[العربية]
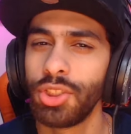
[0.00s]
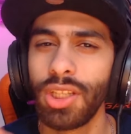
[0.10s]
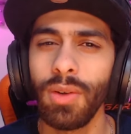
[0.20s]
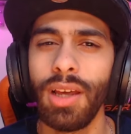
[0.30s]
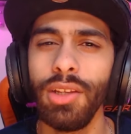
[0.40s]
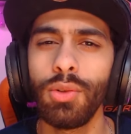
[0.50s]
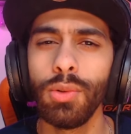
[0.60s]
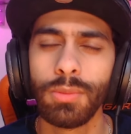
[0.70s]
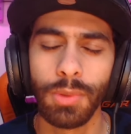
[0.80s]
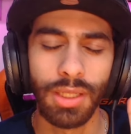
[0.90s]
اول عليكم
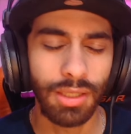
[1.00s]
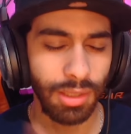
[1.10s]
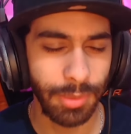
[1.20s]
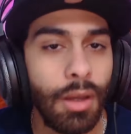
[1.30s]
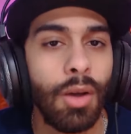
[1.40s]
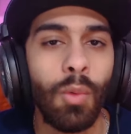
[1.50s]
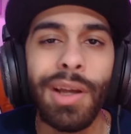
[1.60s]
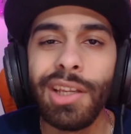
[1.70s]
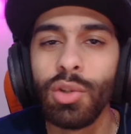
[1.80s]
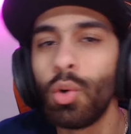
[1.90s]
يلا بينا
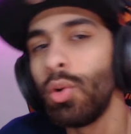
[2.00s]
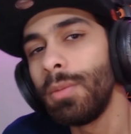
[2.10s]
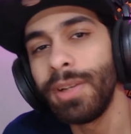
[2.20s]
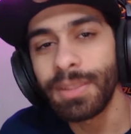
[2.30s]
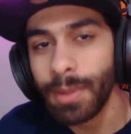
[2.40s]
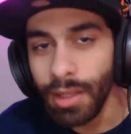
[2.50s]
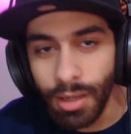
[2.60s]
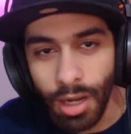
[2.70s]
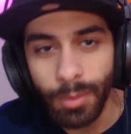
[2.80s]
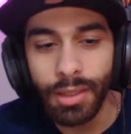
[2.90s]
ونقول بسم الله الرحمن